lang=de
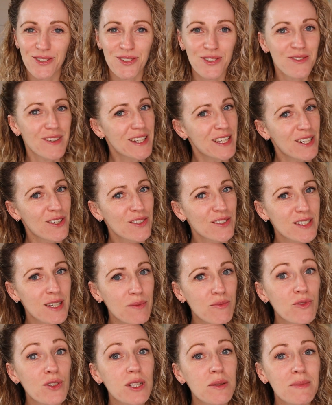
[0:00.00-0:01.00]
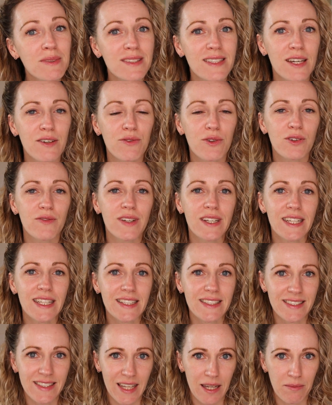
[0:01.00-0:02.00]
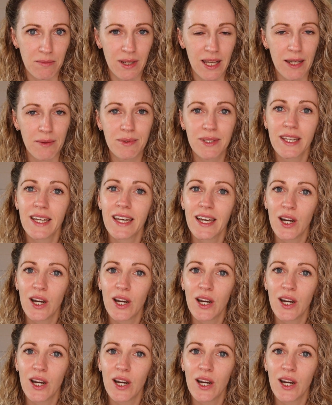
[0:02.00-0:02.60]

und wenn ihr Lust habt, würde ich mich sehr freuen, wenn ihr jetzt dran bleibt.